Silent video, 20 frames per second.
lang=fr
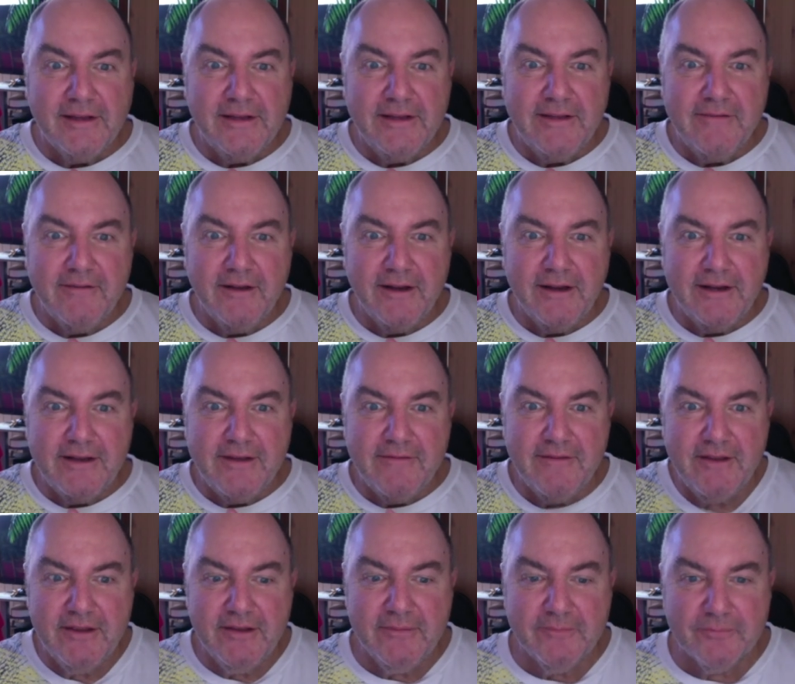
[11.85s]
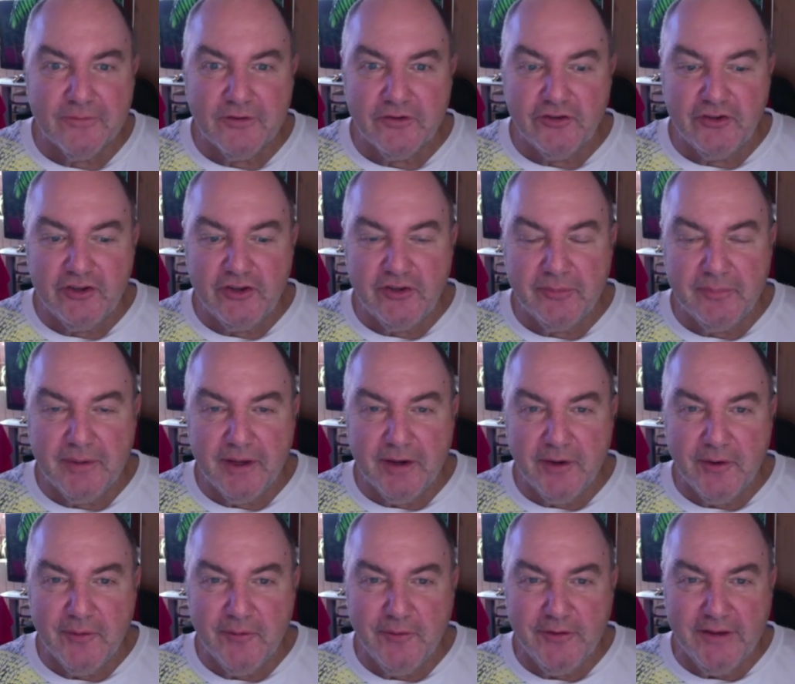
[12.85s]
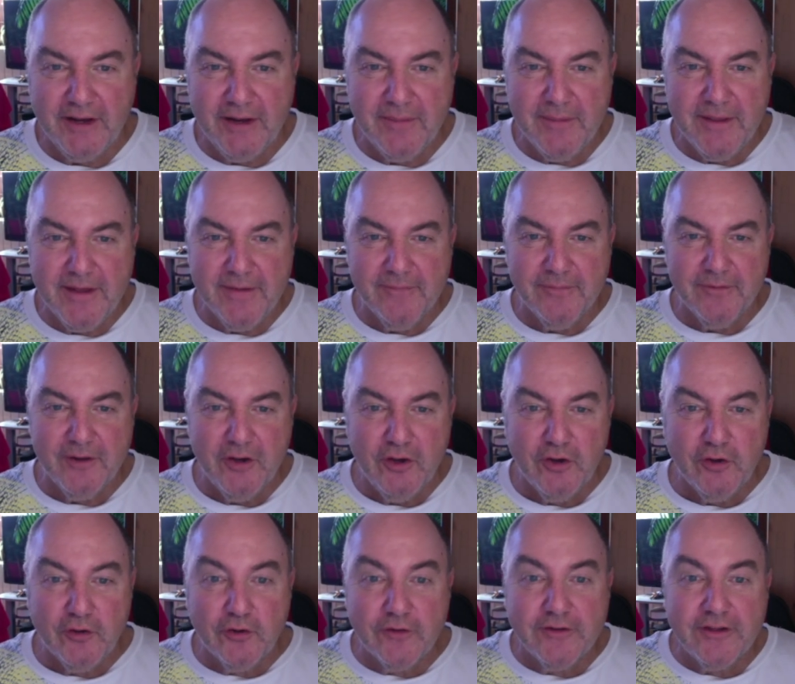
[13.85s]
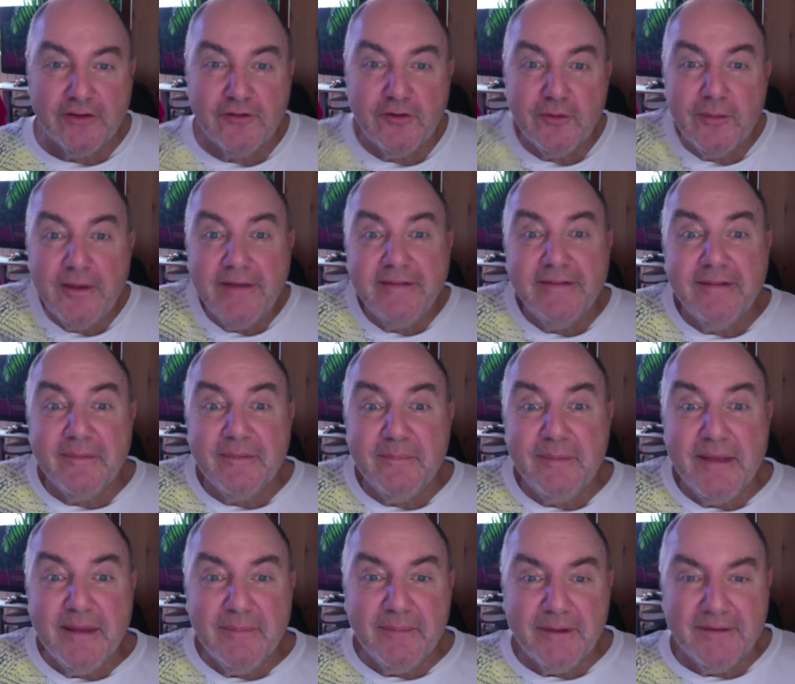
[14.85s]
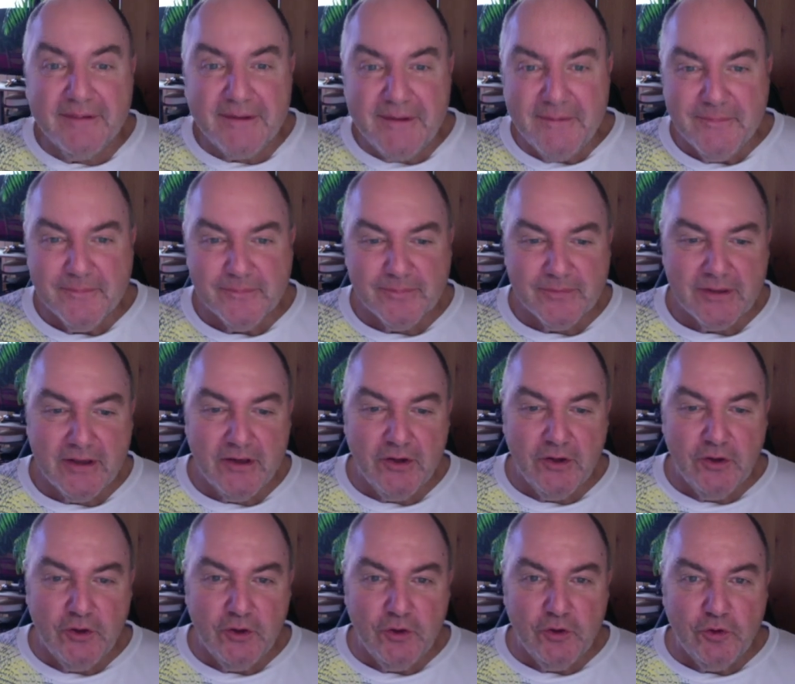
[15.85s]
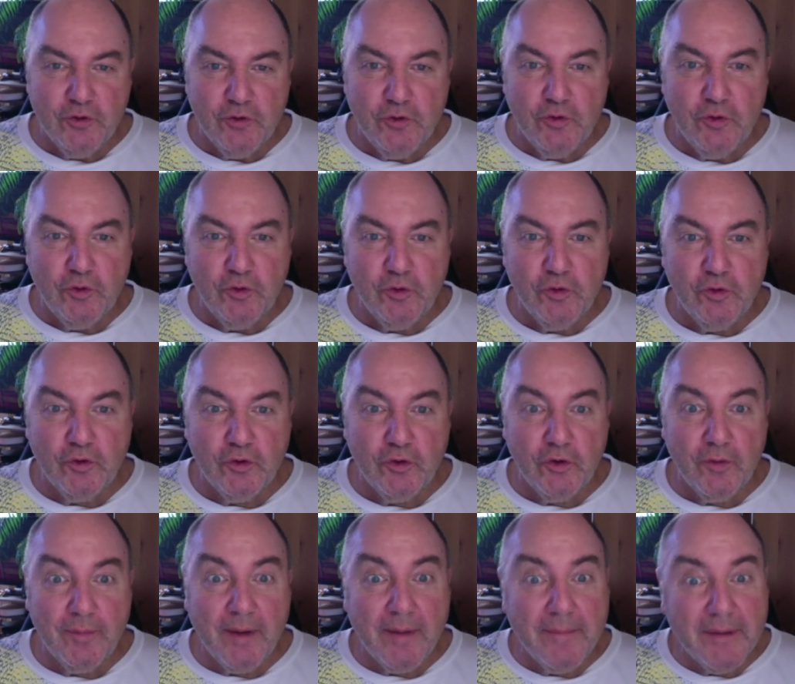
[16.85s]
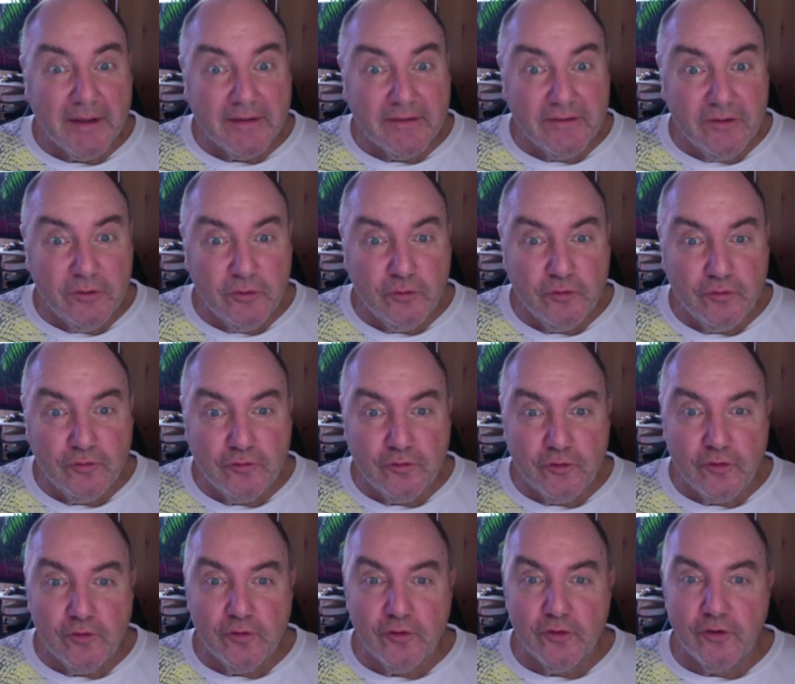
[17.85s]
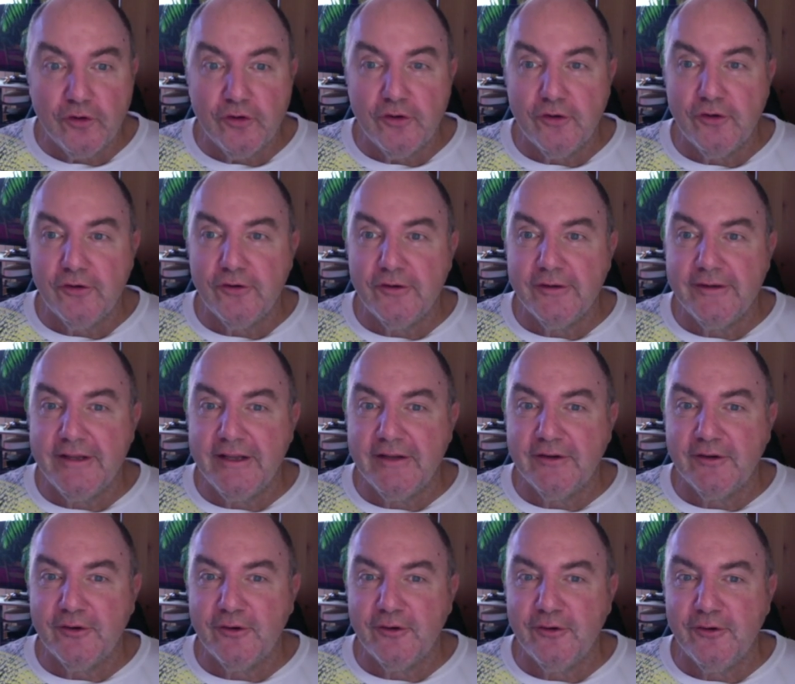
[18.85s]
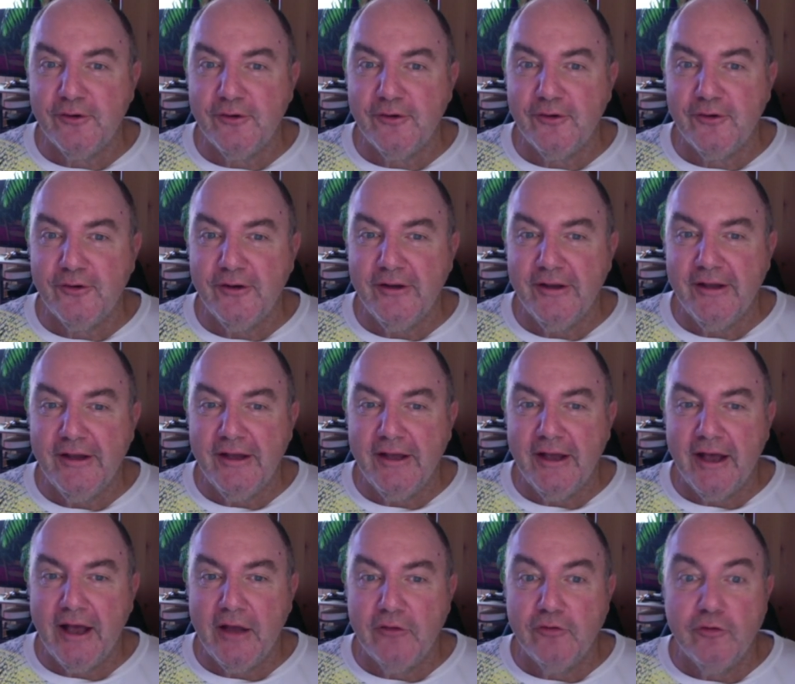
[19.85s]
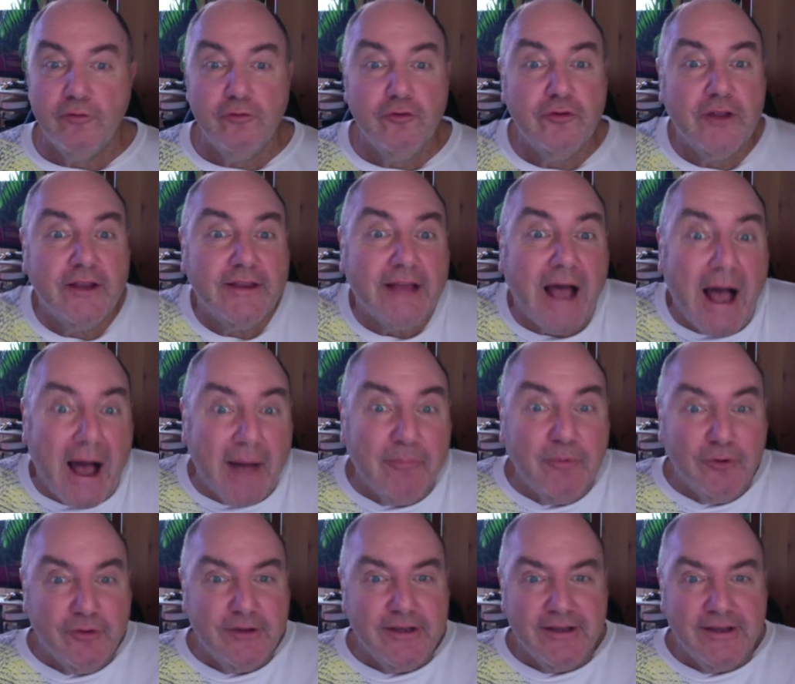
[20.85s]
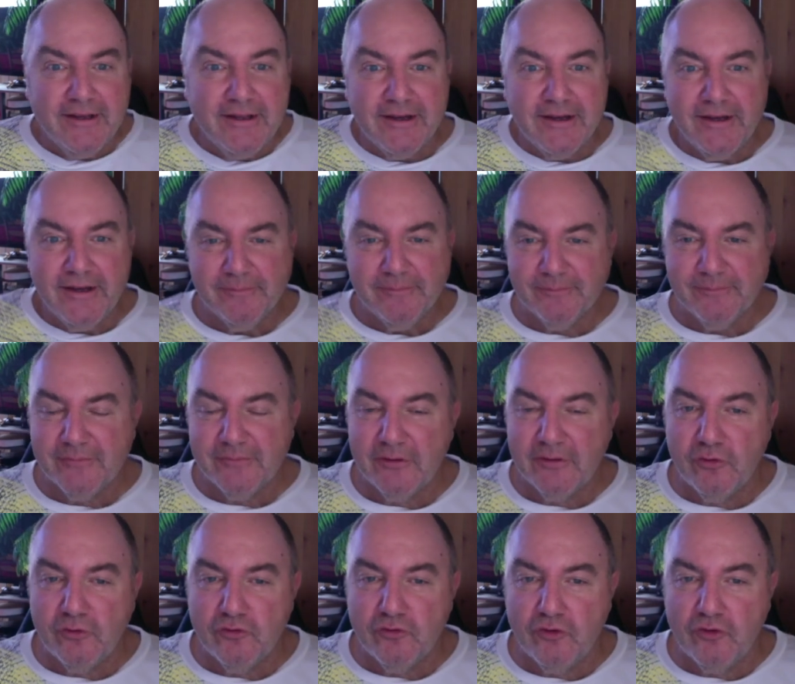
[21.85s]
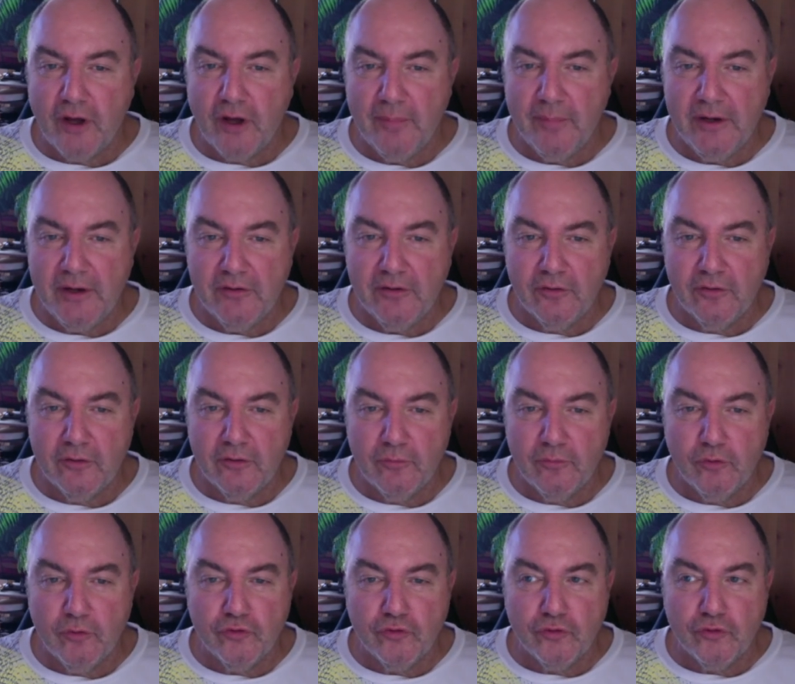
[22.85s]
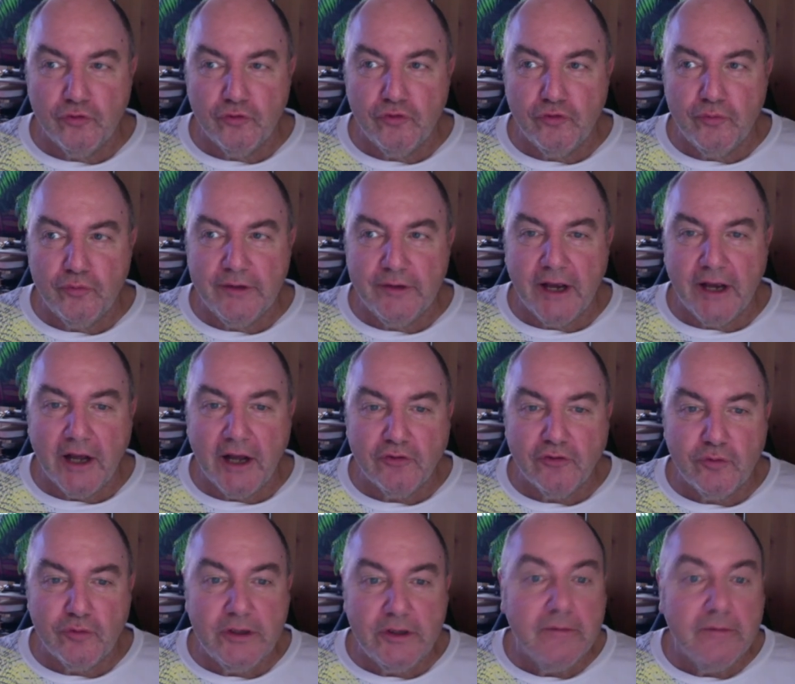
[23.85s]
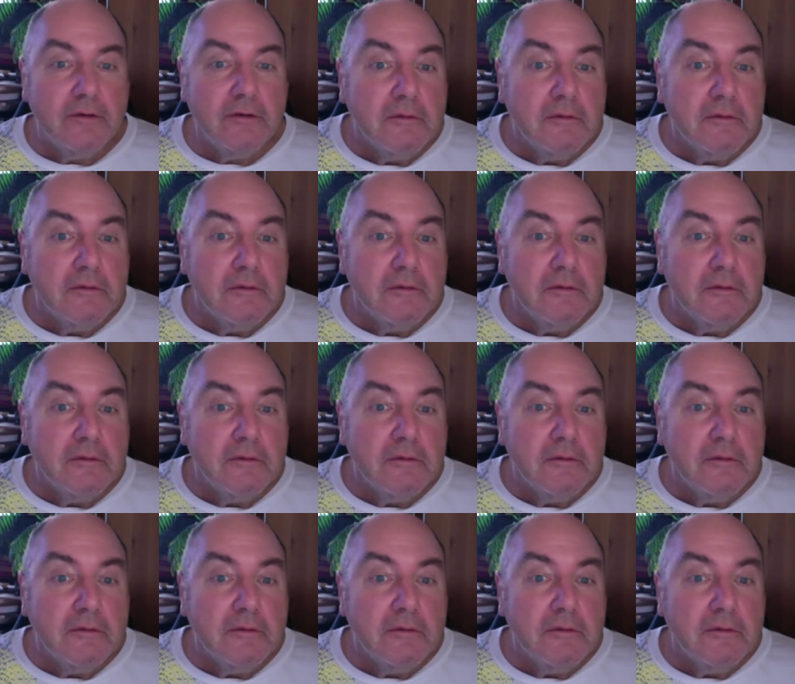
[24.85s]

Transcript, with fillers: les divins et les divines, j'espère que vous allez bien, que cette semaine s'est bien passée. Donc, euh, bah, merci au nouveau euh, d'être, euh, de vous être abonné. Hein. Donc, je rappelle que bon, sur YouTube, c'est gratuit